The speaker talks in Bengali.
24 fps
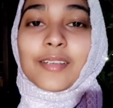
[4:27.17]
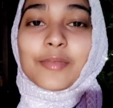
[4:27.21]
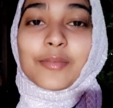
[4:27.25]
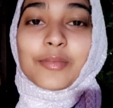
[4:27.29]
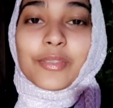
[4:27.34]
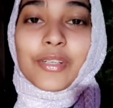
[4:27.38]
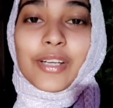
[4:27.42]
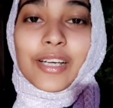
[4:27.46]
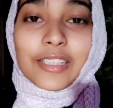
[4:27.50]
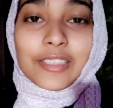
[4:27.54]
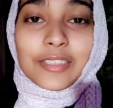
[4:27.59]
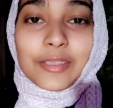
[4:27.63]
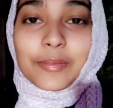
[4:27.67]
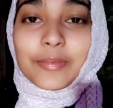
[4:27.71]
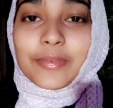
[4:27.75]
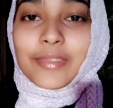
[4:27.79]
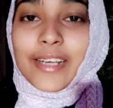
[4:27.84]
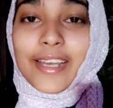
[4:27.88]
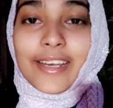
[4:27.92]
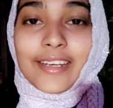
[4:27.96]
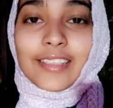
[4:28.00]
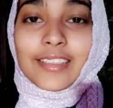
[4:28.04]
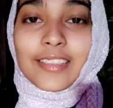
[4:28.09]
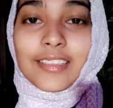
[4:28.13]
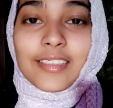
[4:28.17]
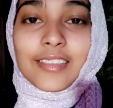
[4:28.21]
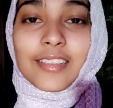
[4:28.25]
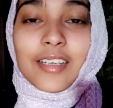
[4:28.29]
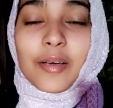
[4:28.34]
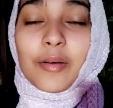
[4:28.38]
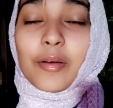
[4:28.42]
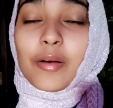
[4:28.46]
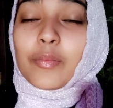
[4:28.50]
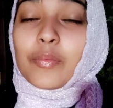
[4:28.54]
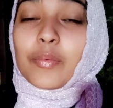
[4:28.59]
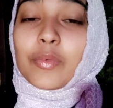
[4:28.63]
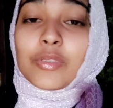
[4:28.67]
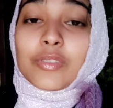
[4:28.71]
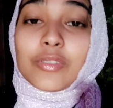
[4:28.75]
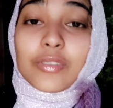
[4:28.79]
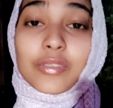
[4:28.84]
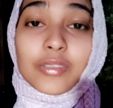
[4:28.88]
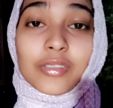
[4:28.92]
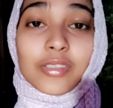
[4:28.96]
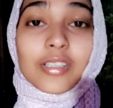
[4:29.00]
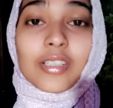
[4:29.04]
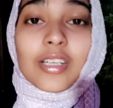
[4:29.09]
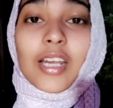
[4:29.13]
পুরো একদম রেডি আমার
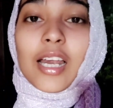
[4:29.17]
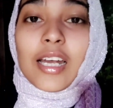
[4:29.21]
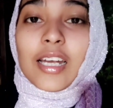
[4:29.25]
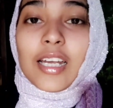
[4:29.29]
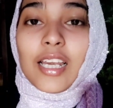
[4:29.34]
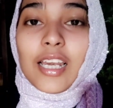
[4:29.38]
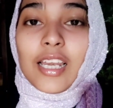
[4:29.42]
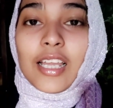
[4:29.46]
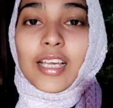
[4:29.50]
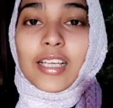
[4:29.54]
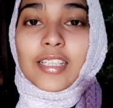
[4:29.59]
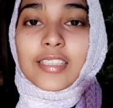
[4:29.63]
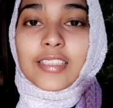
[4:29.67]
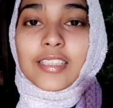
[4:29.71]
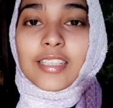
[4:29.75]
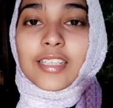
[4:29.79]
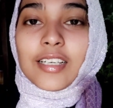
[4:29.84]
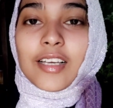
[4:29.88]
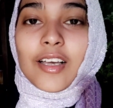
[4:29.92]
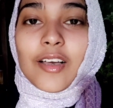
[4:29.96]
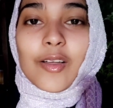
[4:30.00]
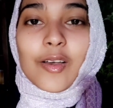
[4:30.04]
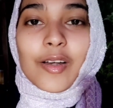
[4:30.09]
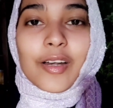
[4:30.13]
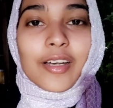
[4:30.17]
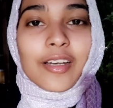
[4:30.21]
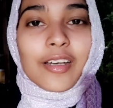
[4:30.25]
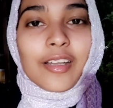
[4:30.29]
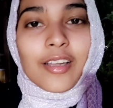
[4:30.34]
প্রচণ্ড ঠান্ডা লেগেছে কারণ